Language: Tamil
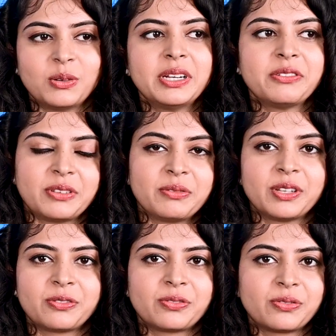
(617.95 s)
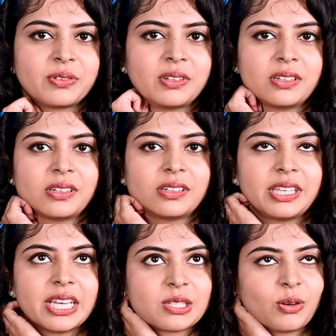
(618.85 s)
சோ பட் ஈவன் இஃப்
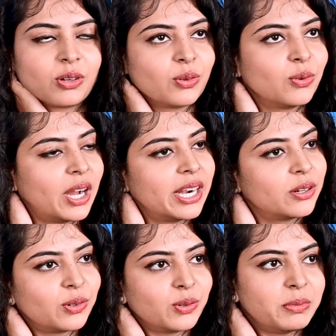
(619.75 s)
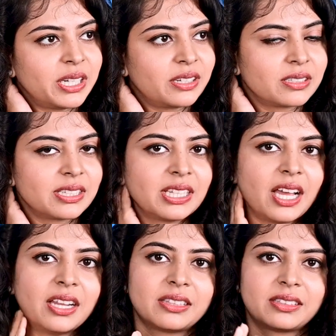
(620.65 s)
எஸ் ஆர் நோ ஐ டோன்ட் நோ பட்
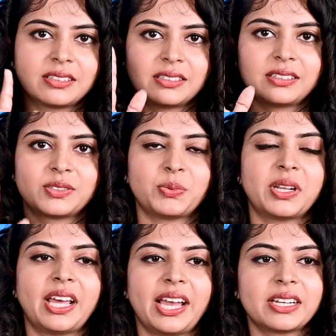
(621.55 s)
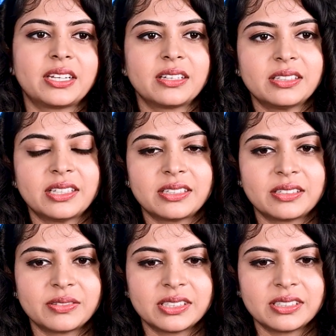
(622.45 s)
சித்தார்த் இஸ் ஒன் ஆக்டர்
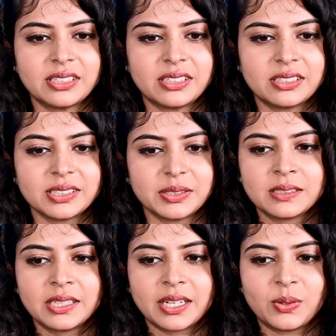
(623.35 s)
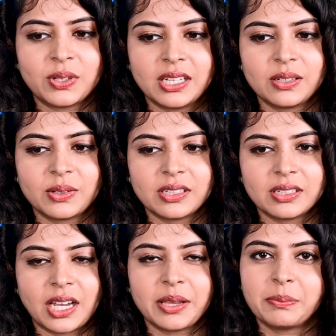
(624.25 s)
தட் வந்து நான் இருக்கோம்ல ஒரு
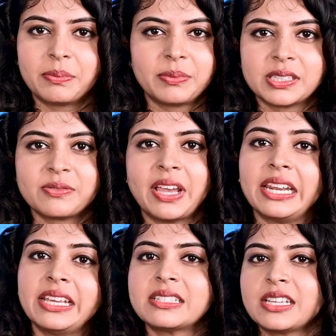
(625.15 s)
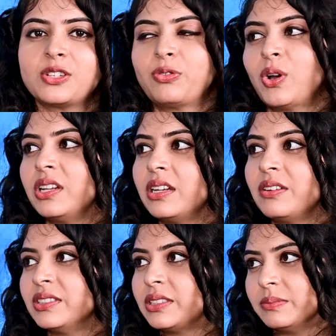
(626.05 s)
ஐ இட்ஸ் வெரி ஈஸி டு ஃபாலோ இன்
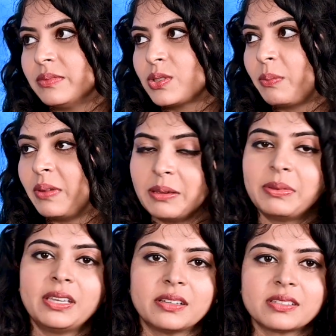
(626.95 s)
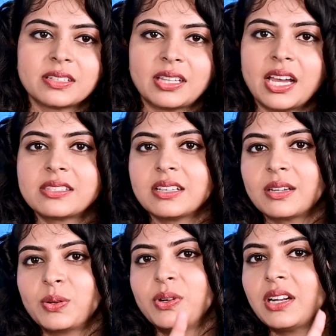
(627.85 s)
லவ் வித் ஹிம் ஸோ மேபி சித்தார்த்
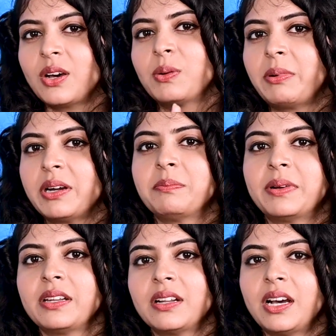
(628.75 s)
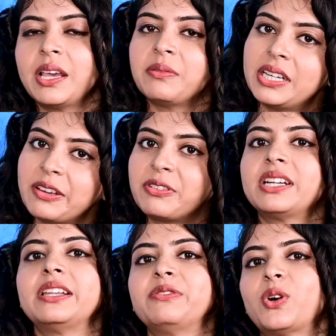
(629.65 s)
சார் கூட நான் ஒரு படம் பண்ணினா ஐ வில்
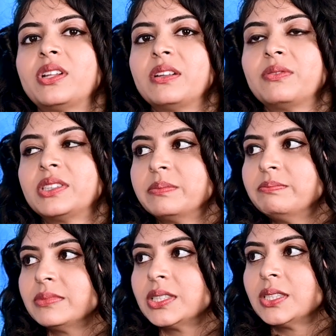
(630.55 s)
டெஃபினெட்லி ஃபாலோ இன் லவ் வித் ஹிம்